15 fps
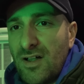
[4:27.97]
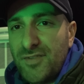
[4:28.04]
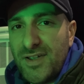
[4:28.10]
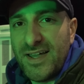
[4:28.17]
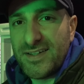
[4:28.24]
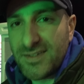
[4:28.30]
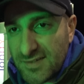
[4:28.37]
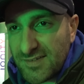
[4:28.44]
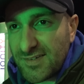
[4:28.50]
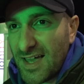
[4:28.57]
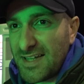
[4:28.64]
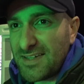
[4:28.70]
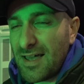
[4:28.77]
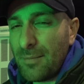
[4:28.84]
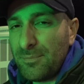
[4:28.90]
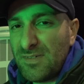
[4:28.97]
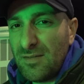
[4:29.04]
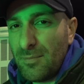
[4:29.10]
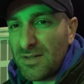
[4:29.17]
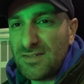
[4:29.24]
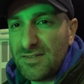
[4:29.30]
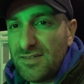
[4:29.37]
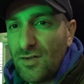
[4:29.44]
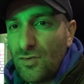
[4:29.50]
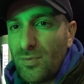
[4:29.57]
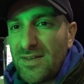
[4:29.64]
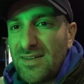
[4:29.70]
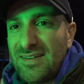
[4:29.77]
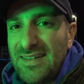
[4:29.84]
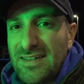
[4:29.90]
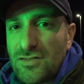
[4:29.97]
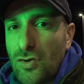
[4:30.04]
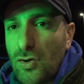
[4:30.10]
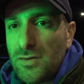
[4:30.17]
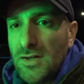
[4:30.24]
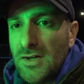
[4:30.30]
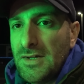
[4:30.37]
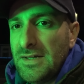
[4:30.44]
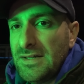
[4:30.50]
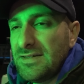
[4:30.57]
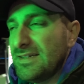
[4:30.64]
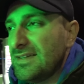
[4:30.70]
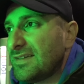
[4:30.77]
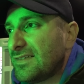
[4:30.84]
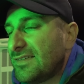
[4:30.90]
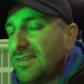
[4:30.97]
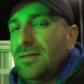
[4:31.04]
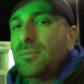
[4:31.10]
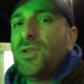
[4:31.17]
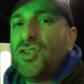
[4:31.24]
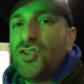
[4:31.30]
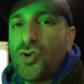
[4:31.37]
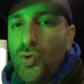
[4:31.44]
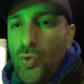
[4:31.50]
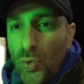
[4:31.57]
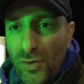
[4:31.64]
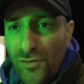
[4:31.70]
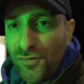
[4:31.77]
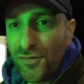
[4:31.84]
weil wir jetzt Zeit haben, thematisieren über den e-tron, die ich ziemlich cool